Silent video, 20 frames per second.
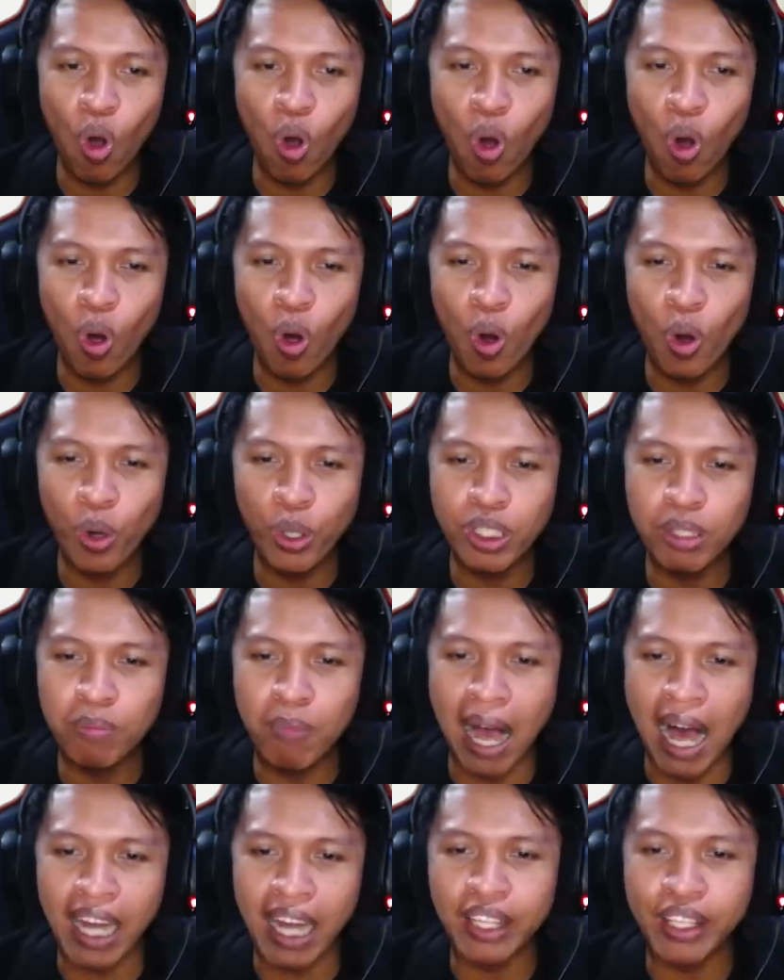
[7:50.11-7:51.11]
Oh
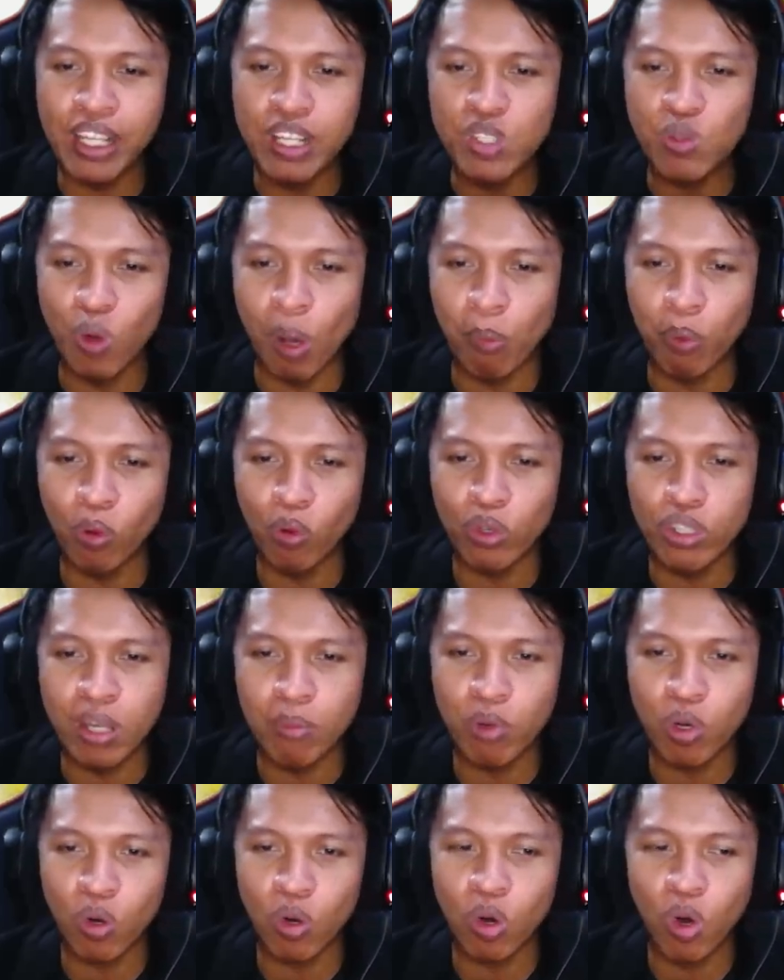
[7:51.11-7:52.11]
dibalikin semua
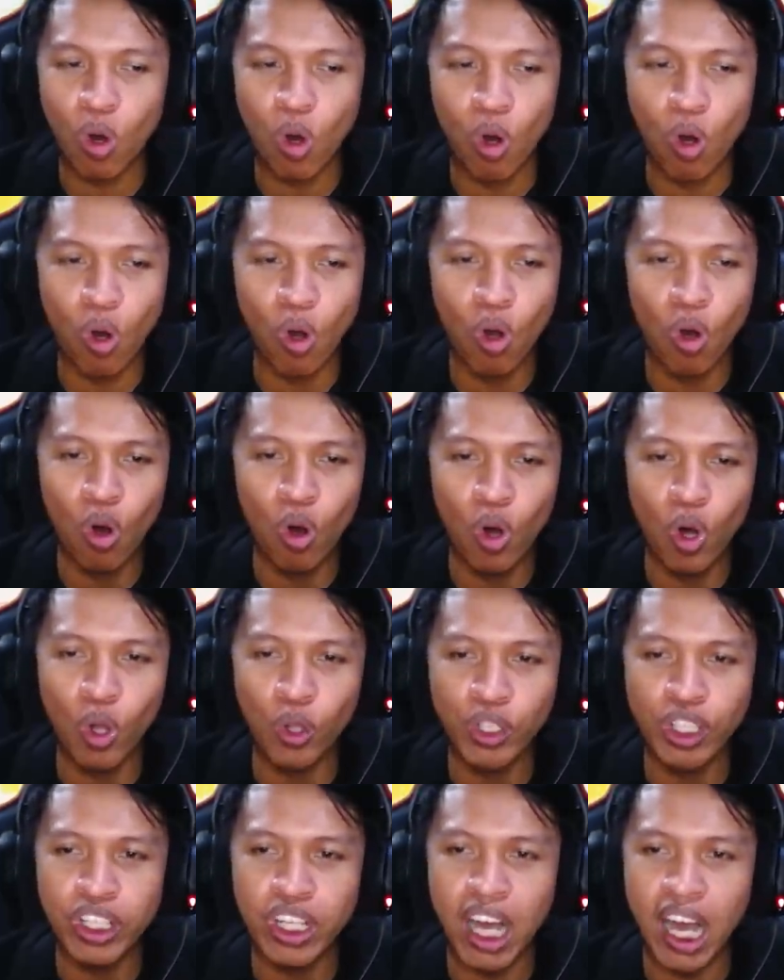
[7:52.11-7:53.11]
pelurunya,
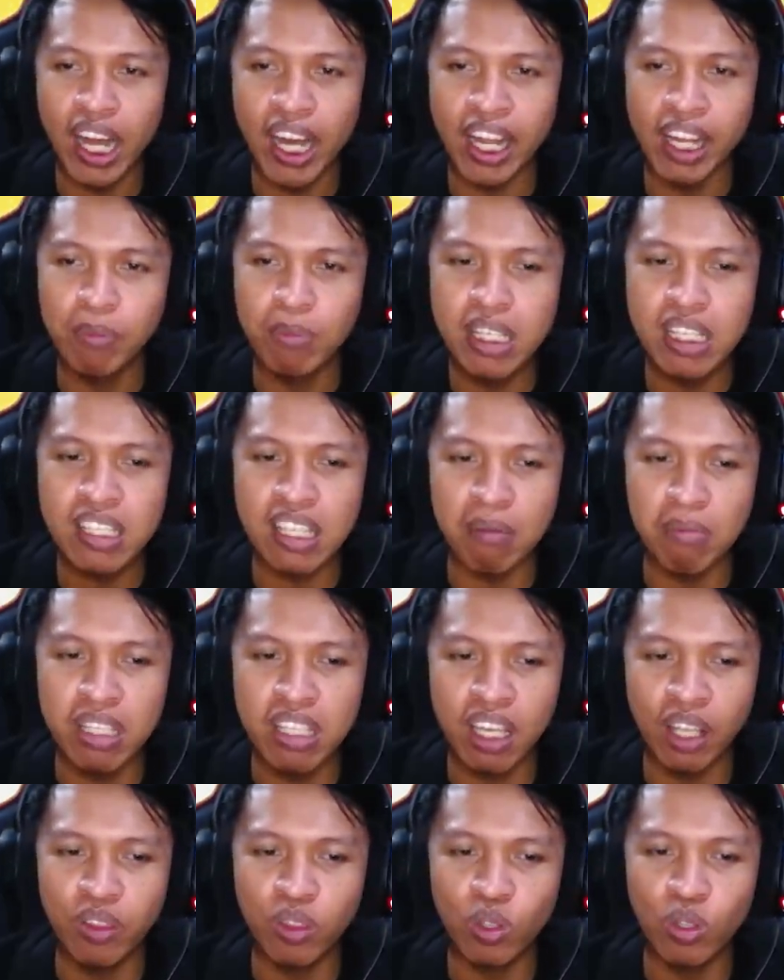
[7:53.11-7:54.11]
bro. Tidak ada yang bisa
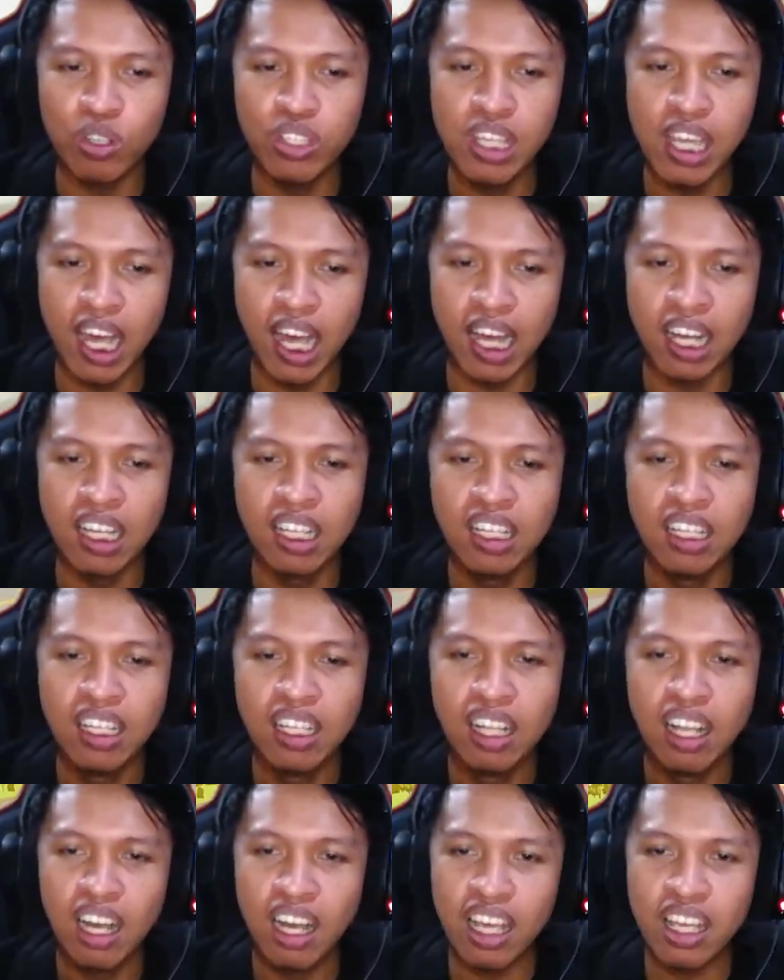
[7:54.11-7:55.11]
menyentuhnya.
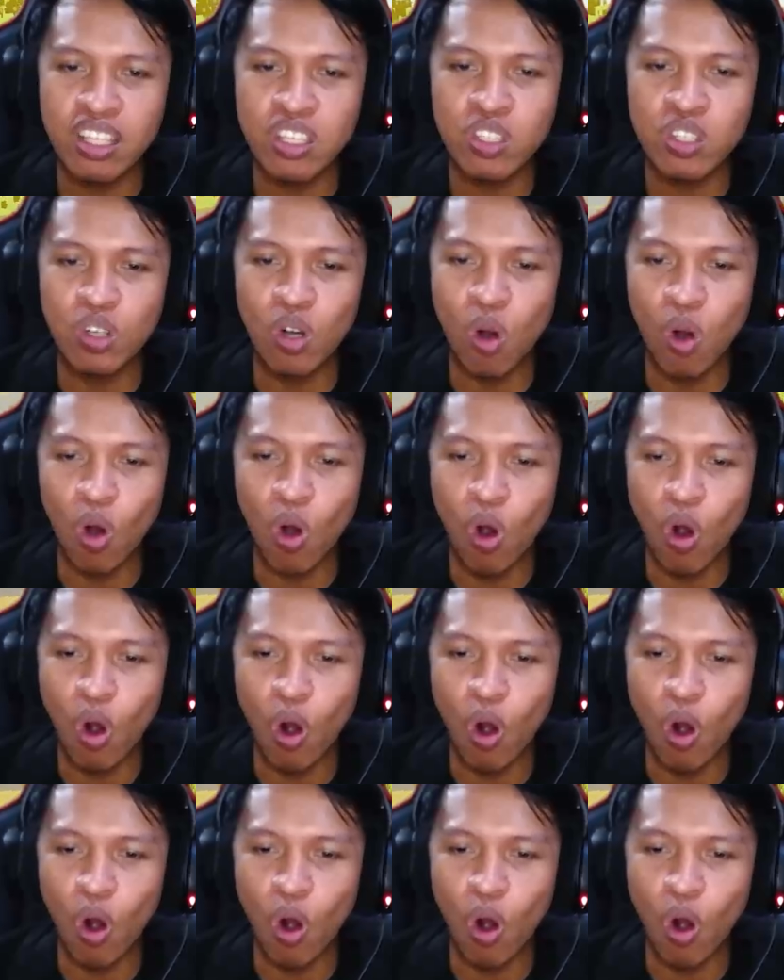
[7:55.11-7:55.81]
Let's go.